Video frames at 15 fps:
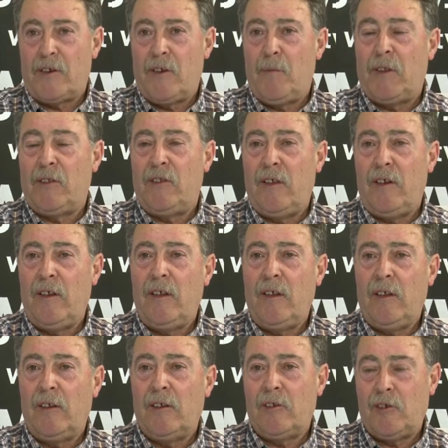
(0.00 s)
se
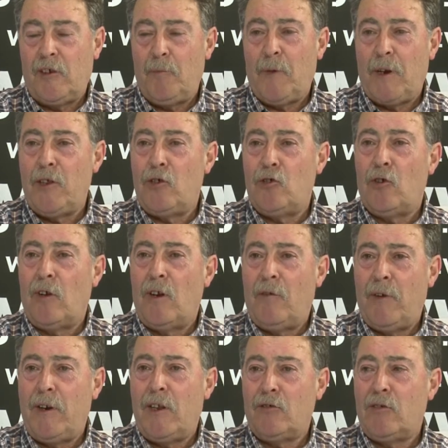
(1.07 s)
mantiene, siempre he dicho que la
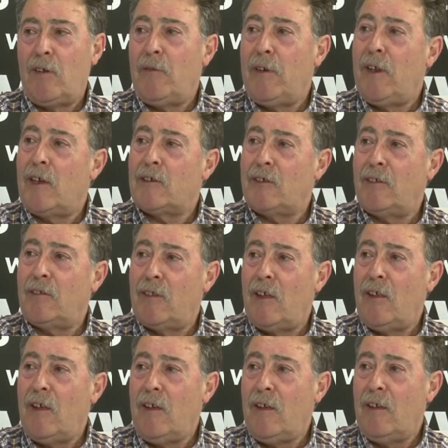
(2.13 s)
feria es una feria
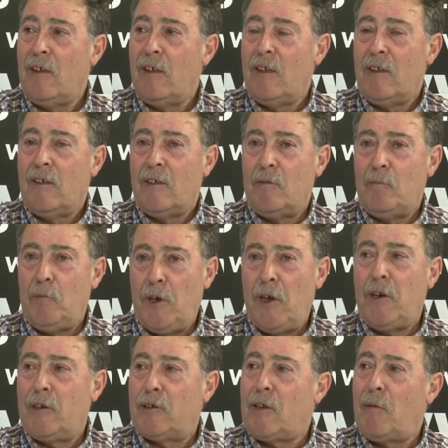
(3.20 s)
asentada,
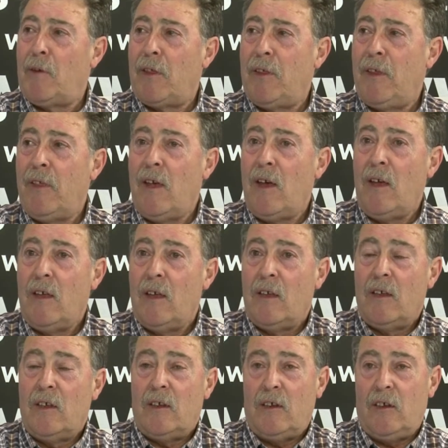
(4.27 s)
bien establecida
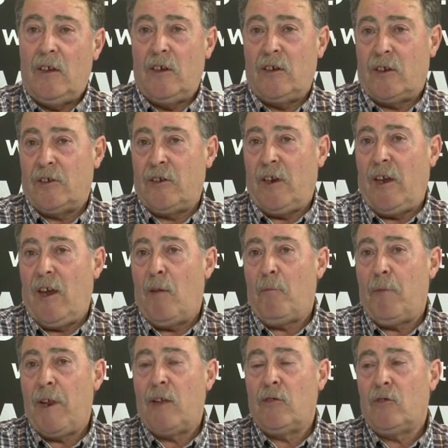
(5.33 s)
y se sigue
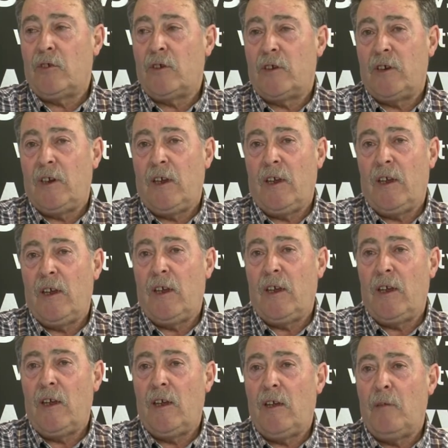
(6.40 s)
ampliando, se
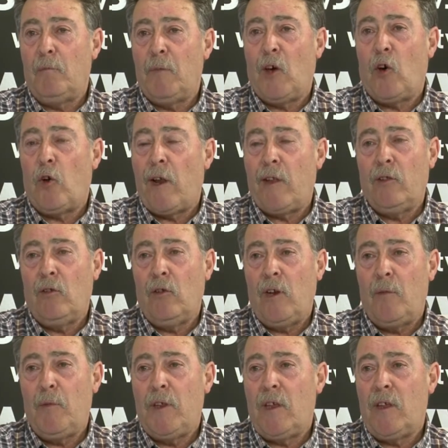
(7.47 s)
sigue mejorando en
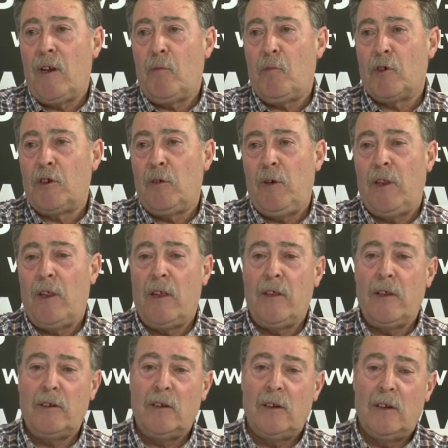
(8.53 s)
la medida de las
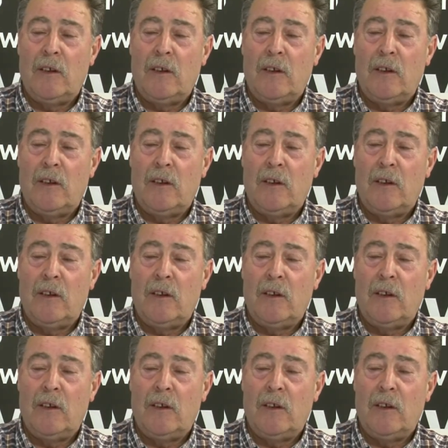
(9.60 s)
posibilidades